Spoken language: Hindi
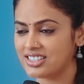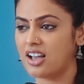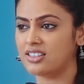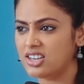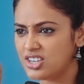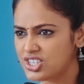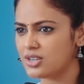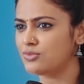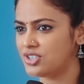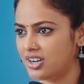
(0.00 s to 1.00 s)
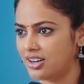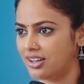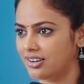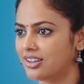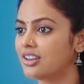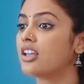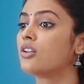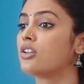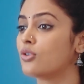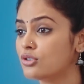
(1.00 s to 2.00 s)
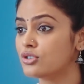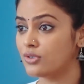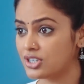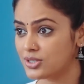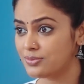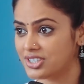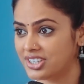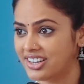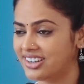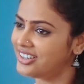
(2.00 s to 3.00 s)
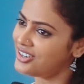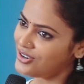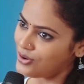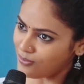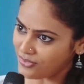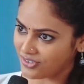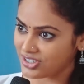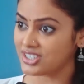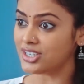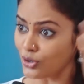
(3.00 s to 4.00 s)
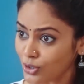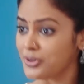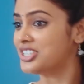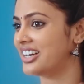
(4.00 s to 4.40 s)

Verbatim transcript: उसके विश्वास के लिए उन्होंने उस दिन वर्षा कर ही दी और वहाँ भारी